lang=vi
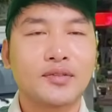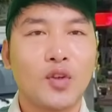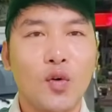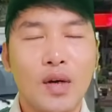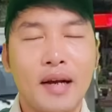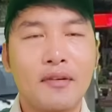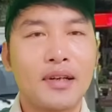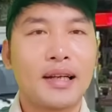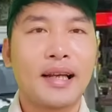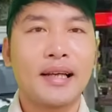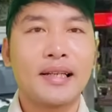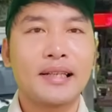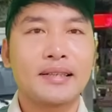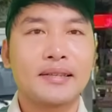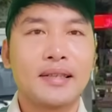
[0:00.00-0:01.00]
tố cáo người
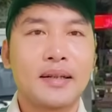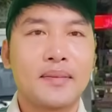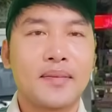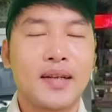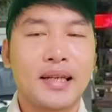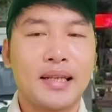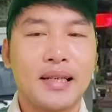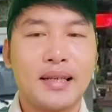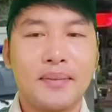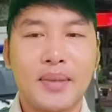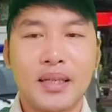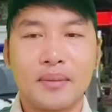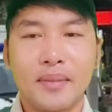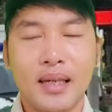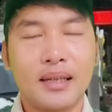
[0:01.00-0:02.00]
khác và khi
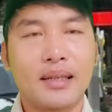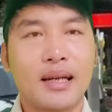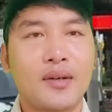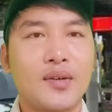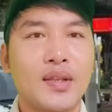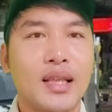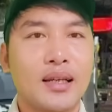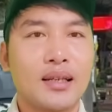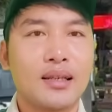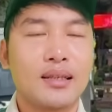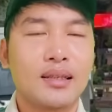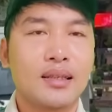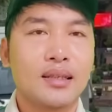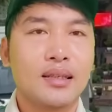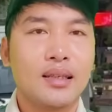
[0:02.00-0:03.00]
mà được mời ra đối chất
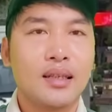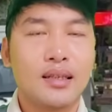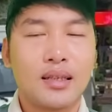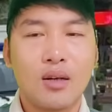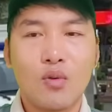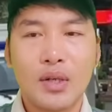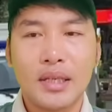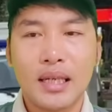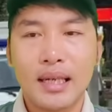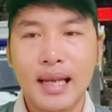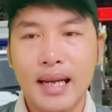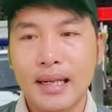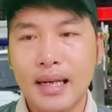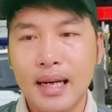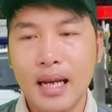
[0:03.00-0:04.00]
lên cơ quan chức
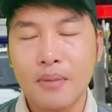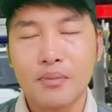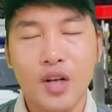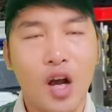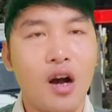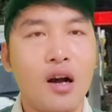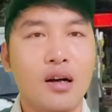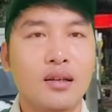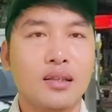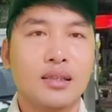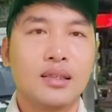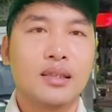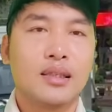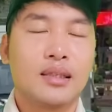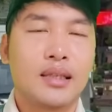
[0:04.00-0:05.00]
năng để làm rõ
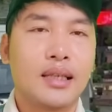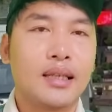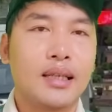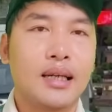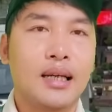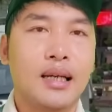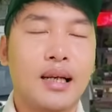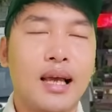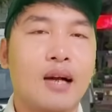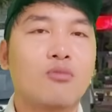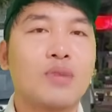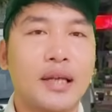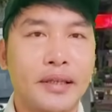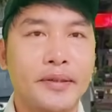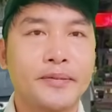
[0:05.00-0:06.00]
thì à, Lan
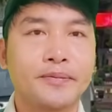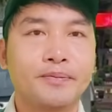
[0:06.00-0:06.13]
không đi